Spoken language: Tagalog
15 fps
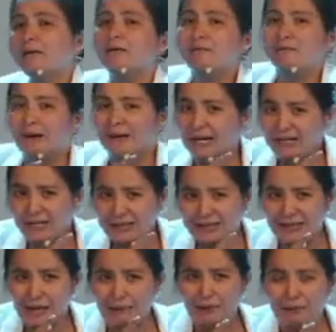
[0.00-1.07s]
mangita
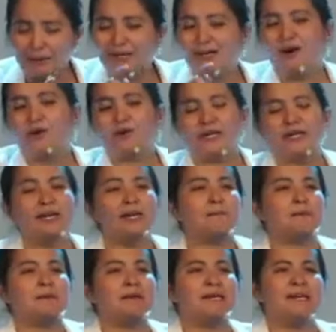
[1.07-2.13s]
silang pamilya, okay na
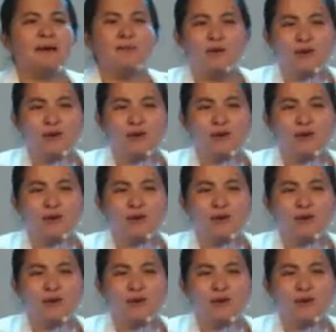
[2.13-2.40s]
nga pamilya mo,